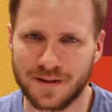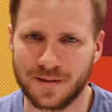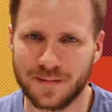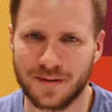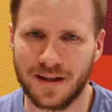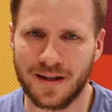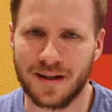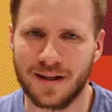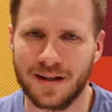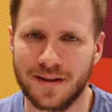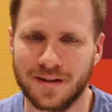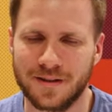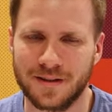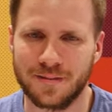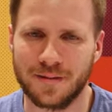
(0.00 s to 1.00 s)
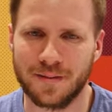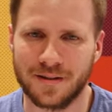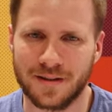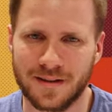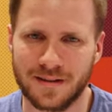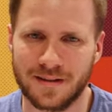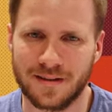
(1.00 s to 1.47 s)
lecimy dalej, czyli
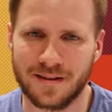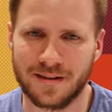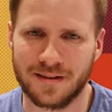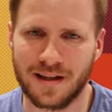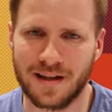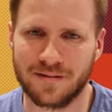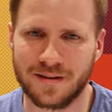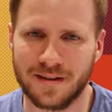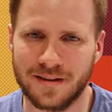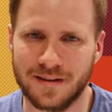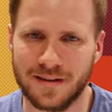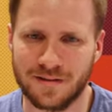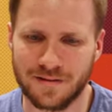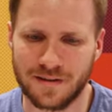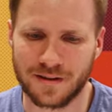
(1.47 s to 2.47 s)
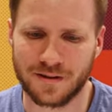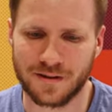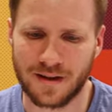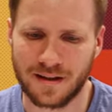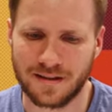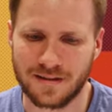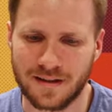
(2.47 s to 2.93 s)
mamy ten TF-IDF
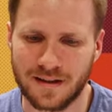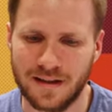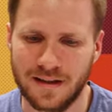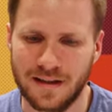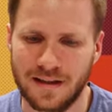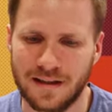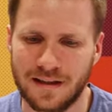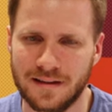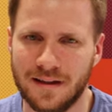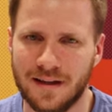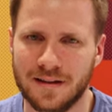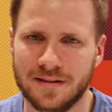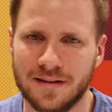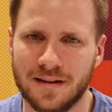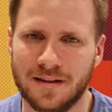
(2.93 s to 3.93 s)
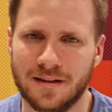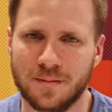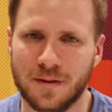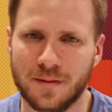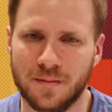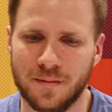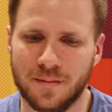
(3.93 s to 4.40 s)
Vectorizer i teraz na
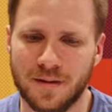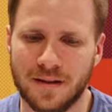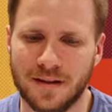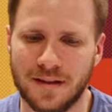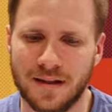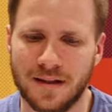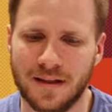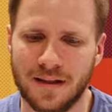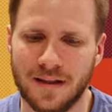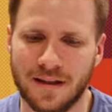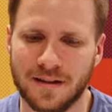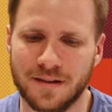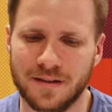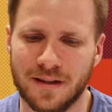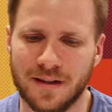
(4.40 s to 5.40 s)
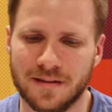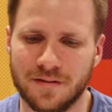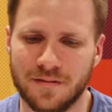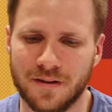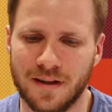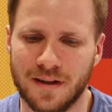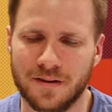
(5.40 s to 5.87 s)
tym robimy jakiś
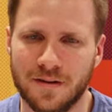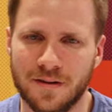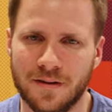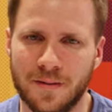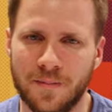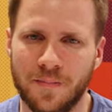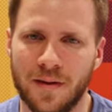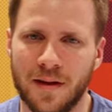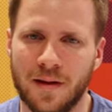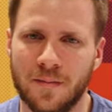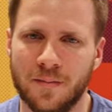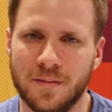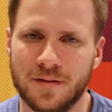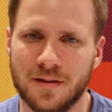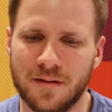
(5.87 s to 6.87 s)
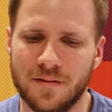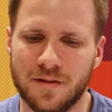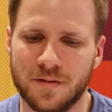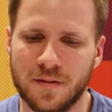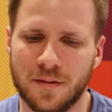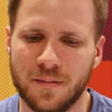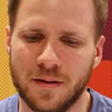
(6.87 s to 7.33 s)
klasyfikator. My sobie
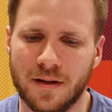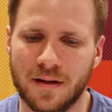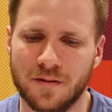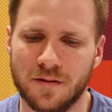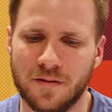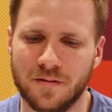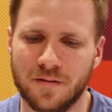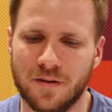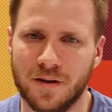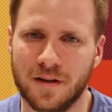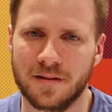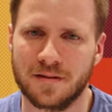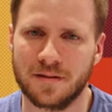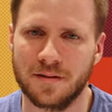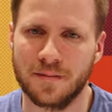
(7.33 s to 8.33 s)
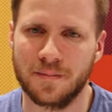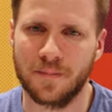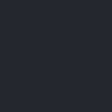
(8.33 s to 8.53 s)
weźmiemy random forest,